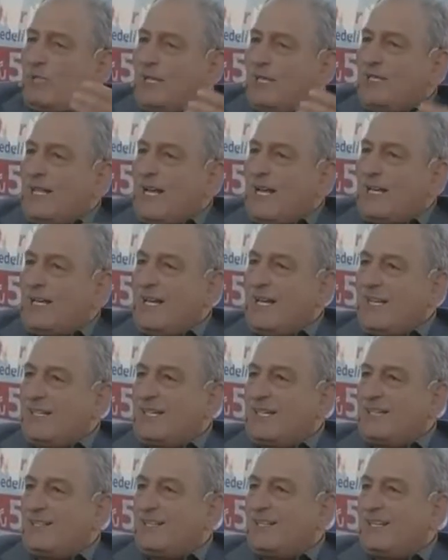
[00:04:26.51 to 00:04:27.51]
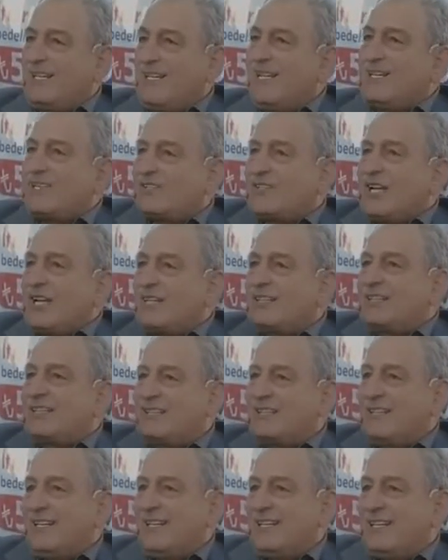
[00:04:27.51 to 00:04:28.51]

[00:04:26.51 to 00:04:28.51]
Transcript: idare eden insanın